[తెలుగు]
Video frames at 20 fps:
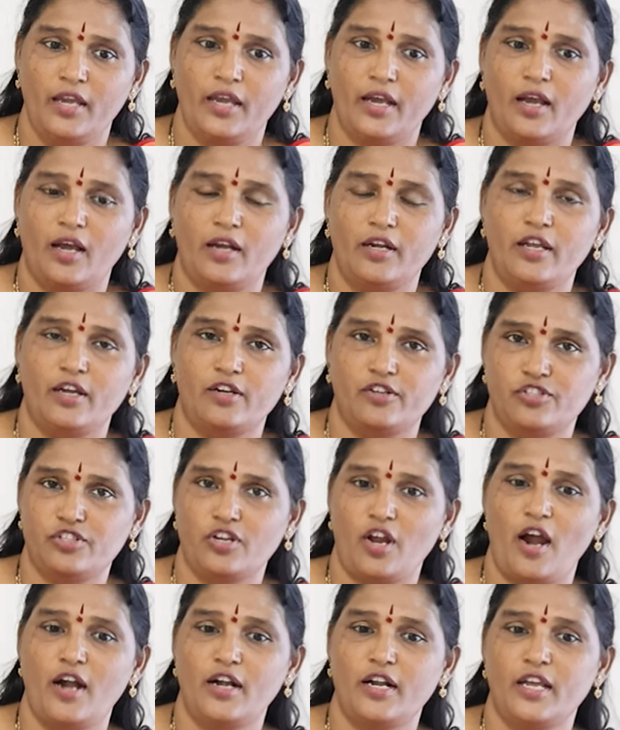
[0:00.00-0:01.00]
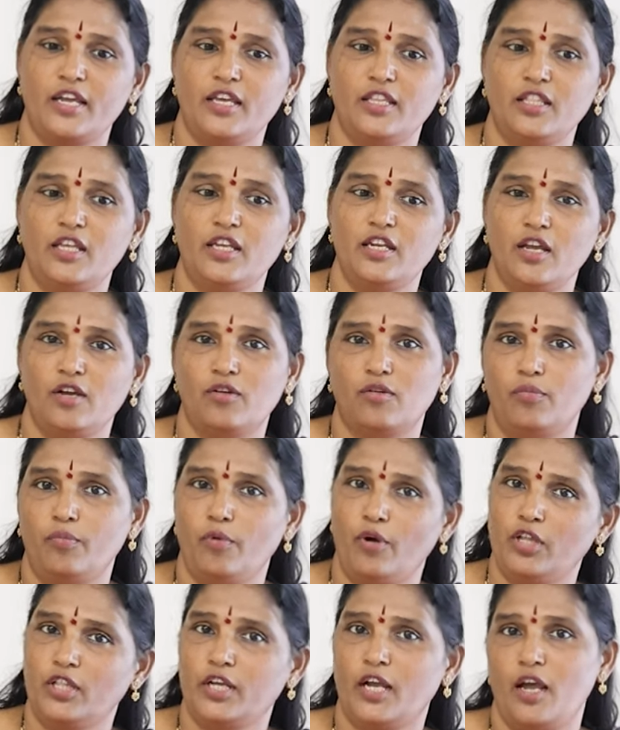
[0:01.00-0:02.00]
ఇక నీకు స్టార్ట్ అయ్యింది నీకు
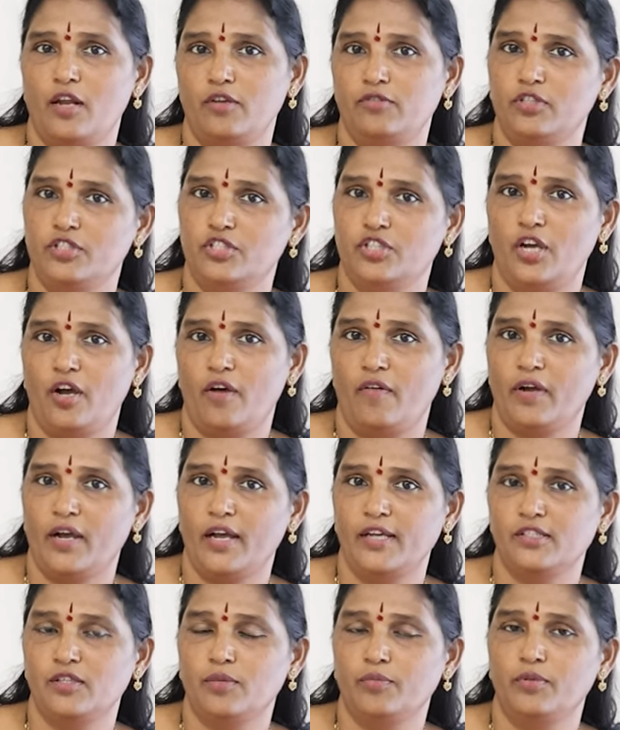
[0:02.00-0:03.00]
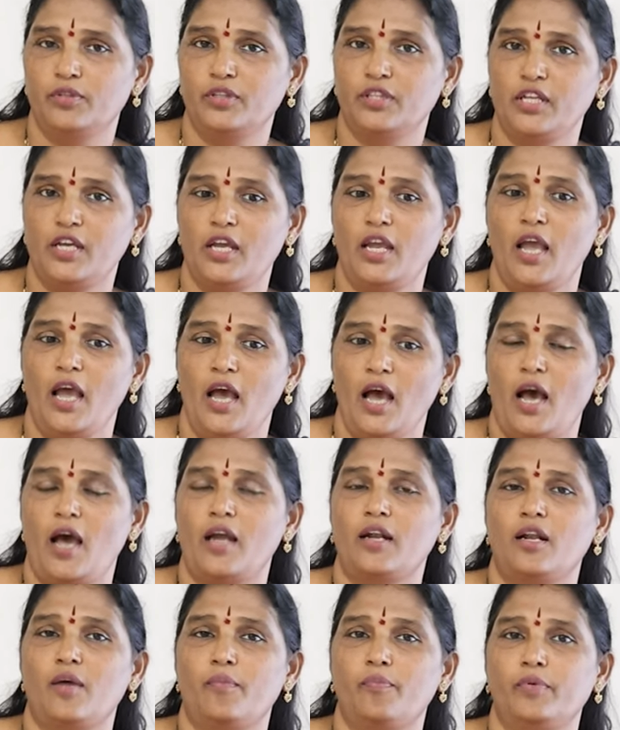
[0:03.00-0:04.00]
బోధకాలు వచ్చే అవకాశం ఉంది
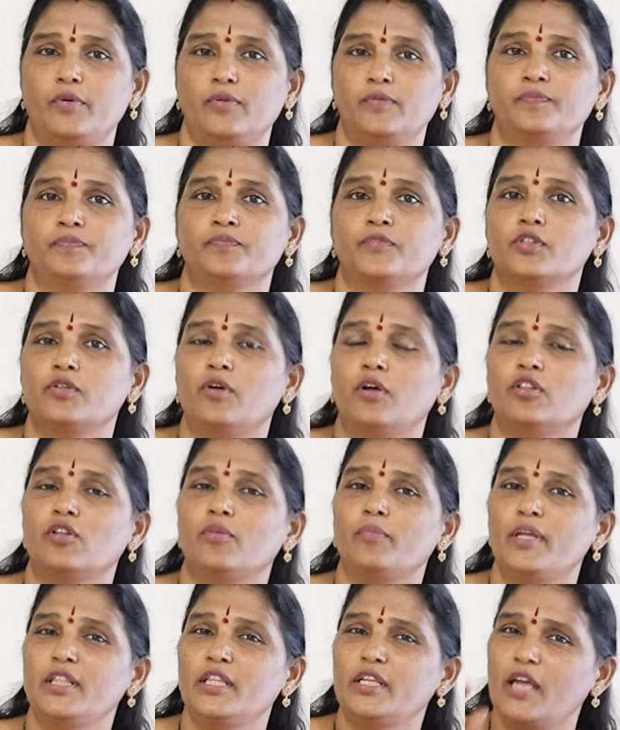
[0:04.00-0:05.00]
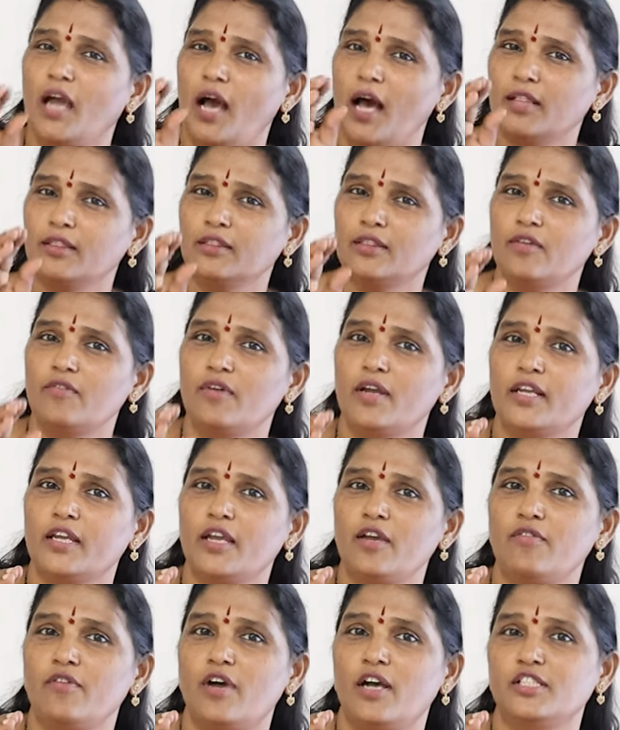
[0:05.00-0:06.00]
అన్నప్పుడు కొంతమందికి
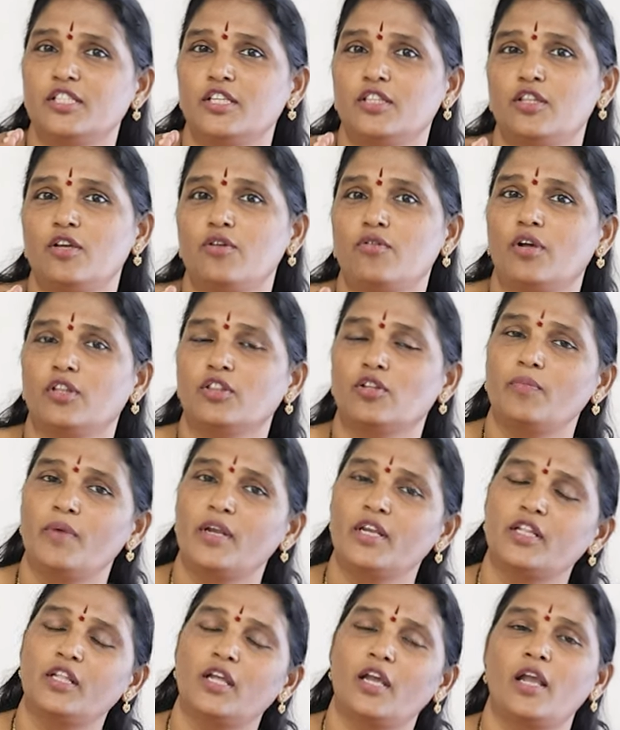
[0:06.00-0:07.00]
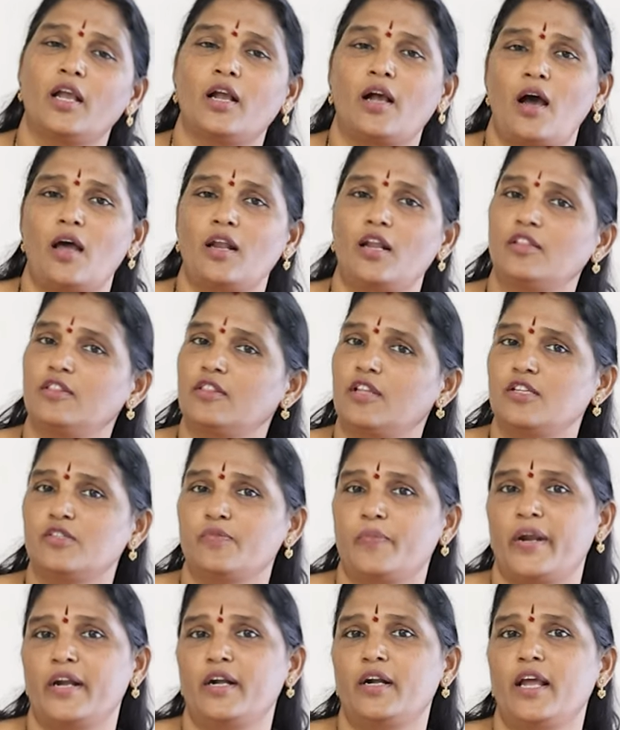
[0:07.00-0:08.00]
అంతవరకే వాచిద్ది కొంతమందికి కాలంతో
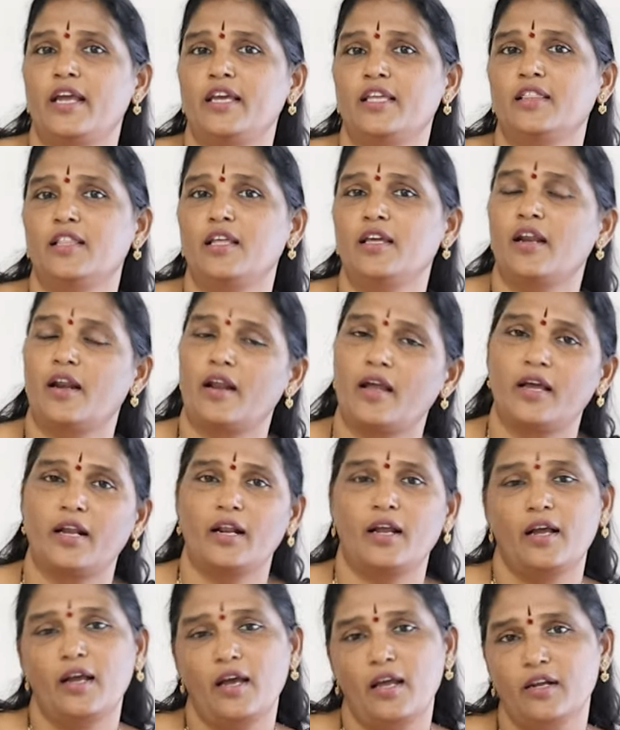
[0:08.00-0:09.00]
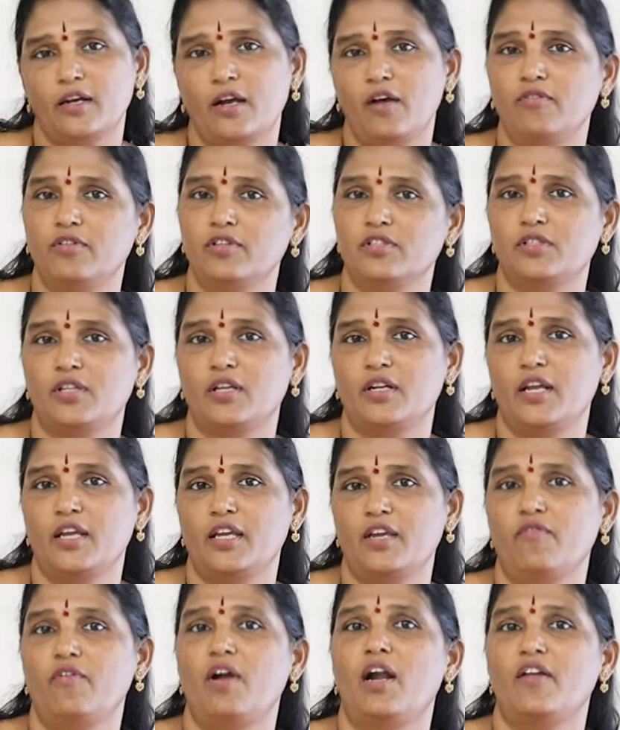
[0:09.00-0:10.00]
స్ప్రెడ్ అయ్యిద్ది రకరకాలుగా
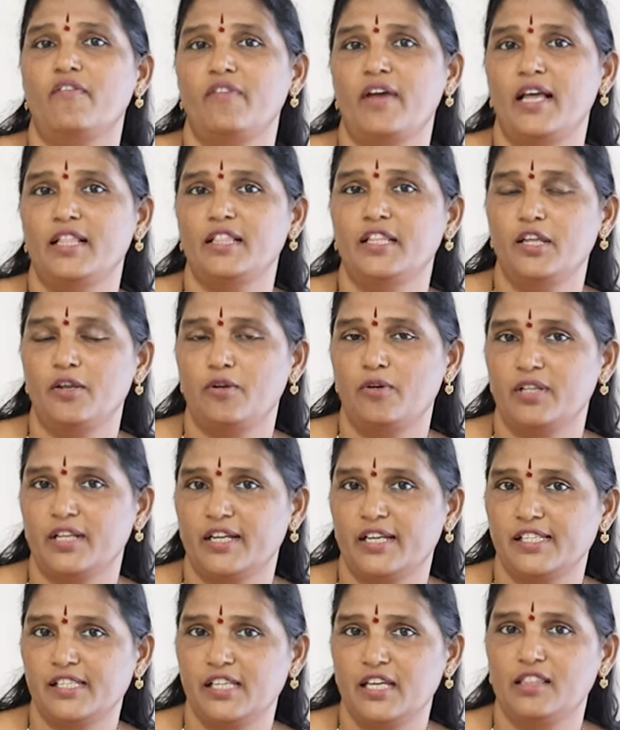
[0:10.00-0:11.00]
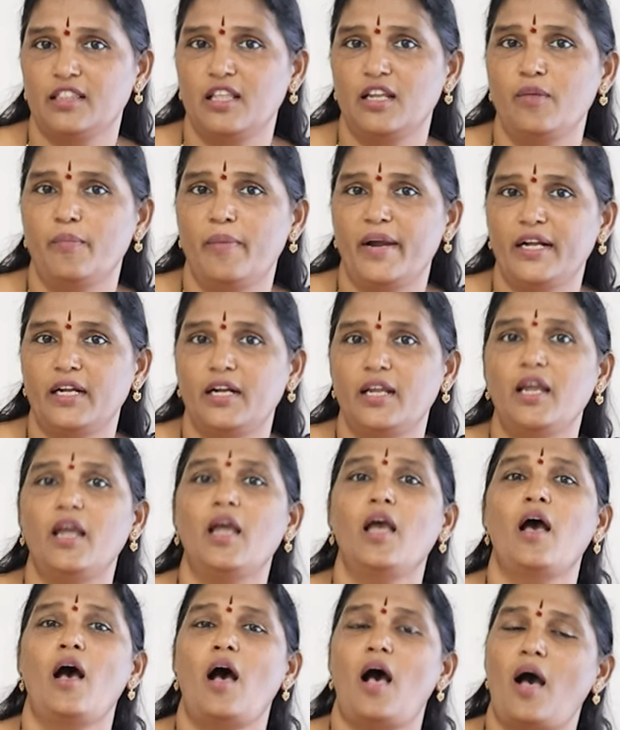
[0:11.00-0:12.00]
వస్తున్నాయి వాళ్ళ వ్యాధి నిరోధక శక్తిని బట్టి
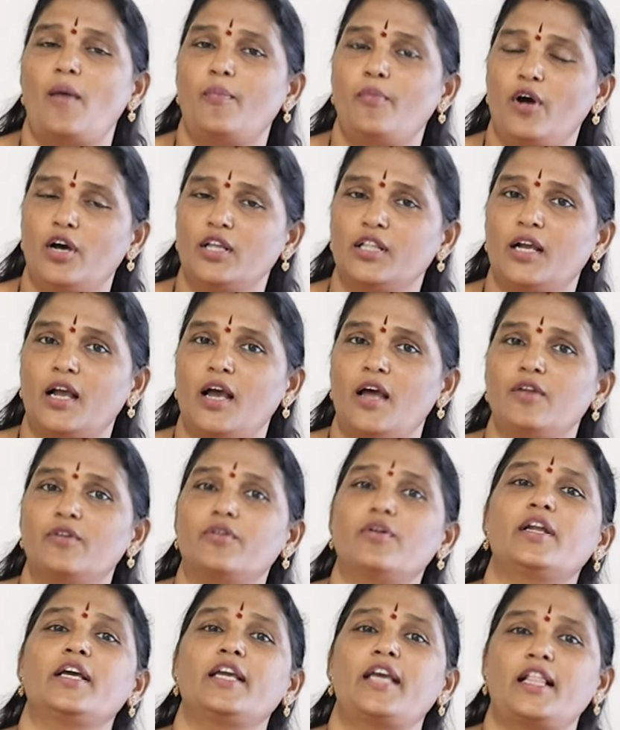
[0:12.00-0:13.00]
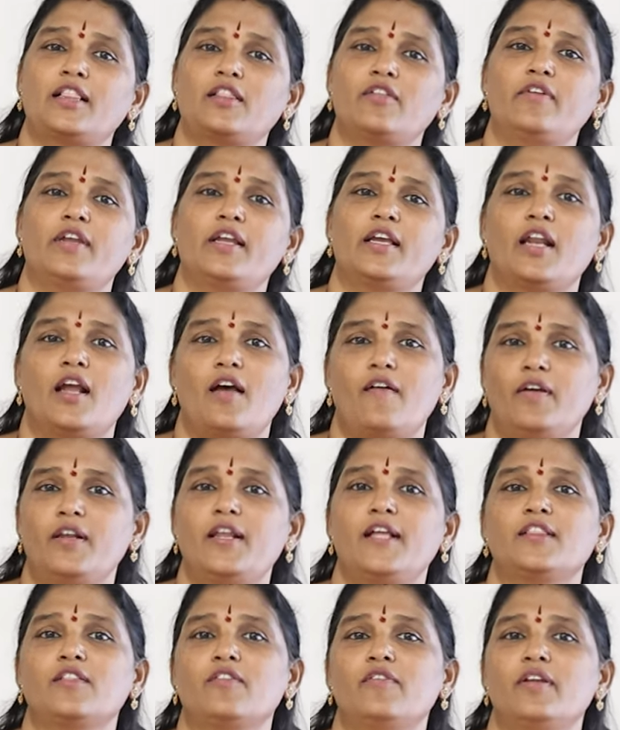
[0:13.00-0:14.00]
ఆ బోధకాలు కూడా ఎంతవరకు
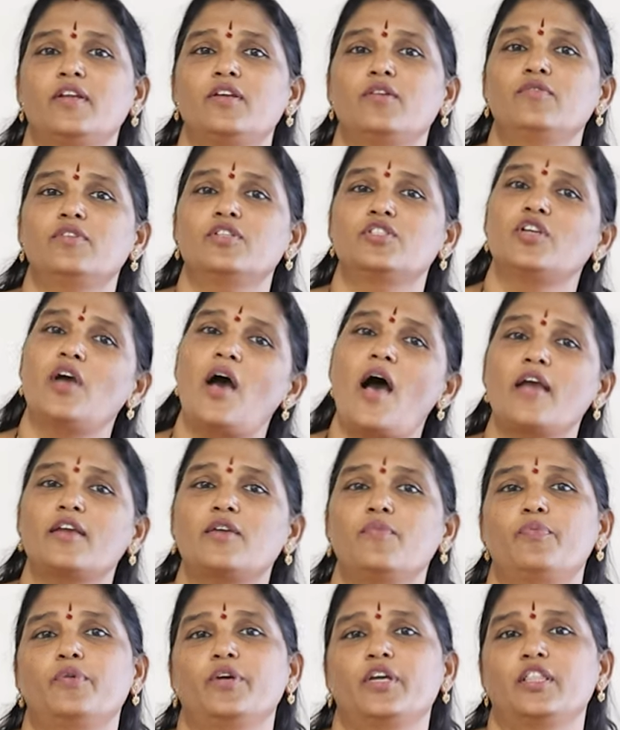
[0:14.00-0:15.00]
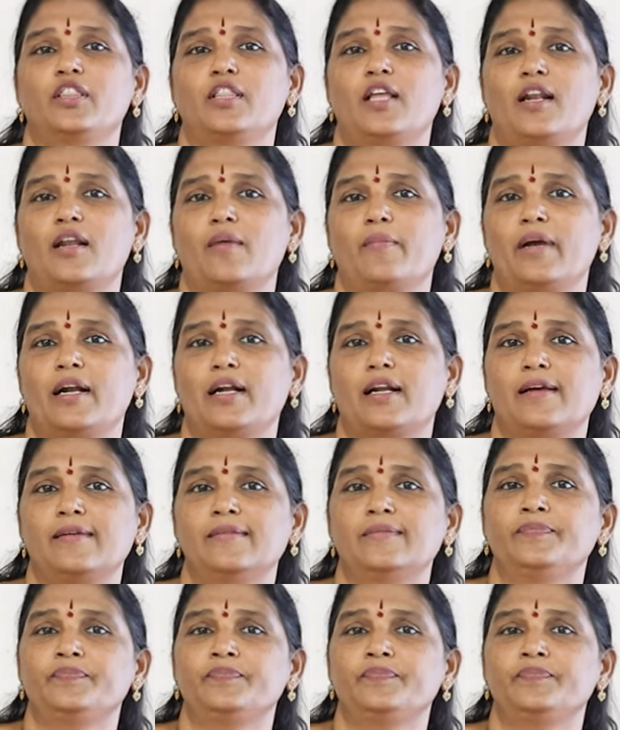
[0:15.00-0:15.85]
రావాలో అంతవరకు వచ్చి ఆగిపోయిద్ది అన్నమాట